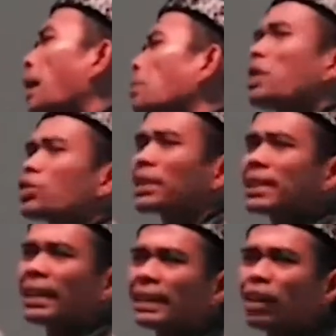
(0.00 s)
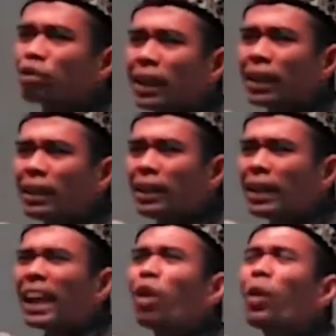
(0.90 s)
Bisa Ustadz carikan Ustadz?
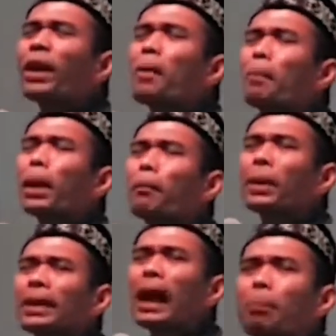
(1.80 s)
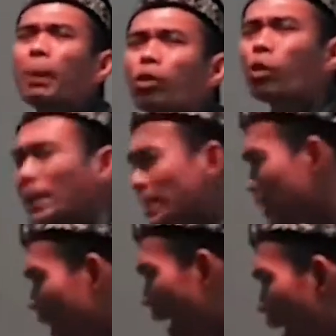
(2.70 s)
Kalau ada empat-empatnya ngapain ku
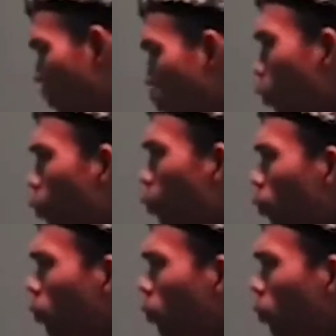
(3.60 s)
kasih ke kamu?